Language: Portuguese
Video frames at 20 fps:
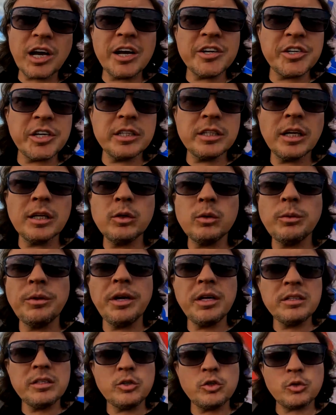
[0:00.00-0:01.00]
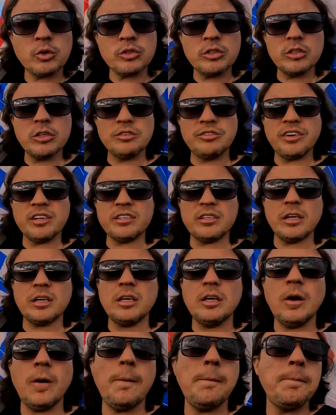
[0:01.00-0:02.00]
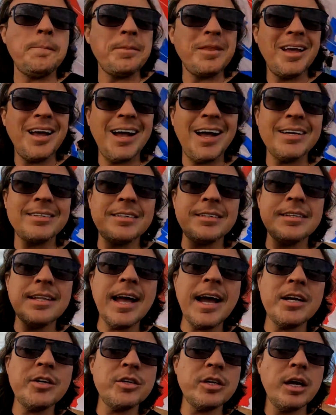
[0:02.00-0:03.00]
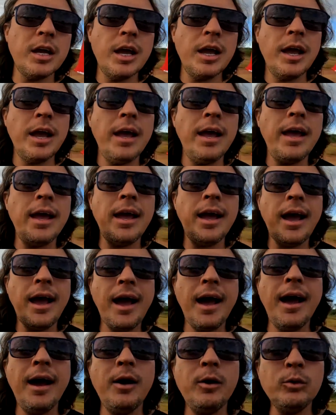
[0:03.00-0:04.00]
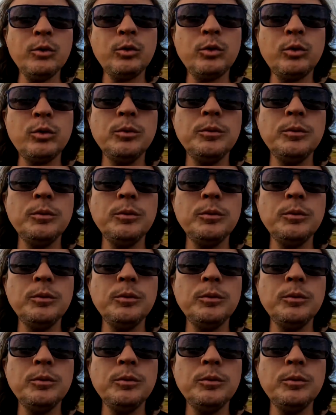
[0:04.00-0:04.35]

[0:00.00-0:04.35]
já agendando com eles. A gente conseguiu fazer aqui, ó. A cidade é Alto